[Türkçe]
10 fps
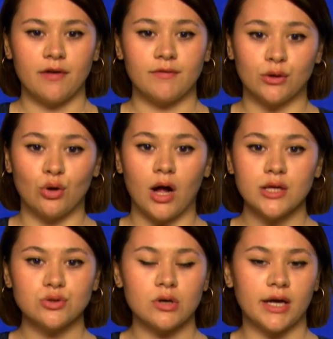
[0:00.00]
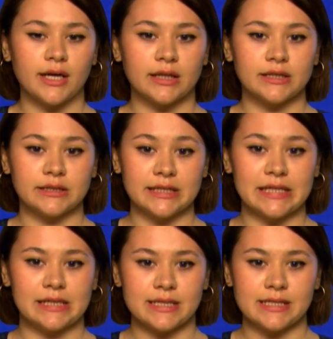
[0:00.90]
ve doğal su kaynaklarını
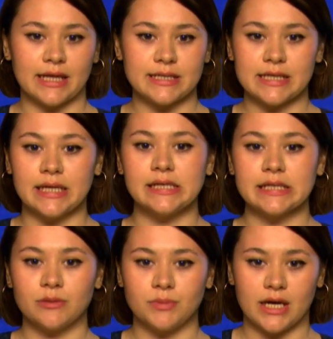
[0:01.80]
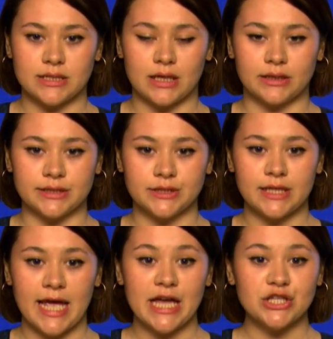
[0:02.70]
kirleten zehirli kimyasalların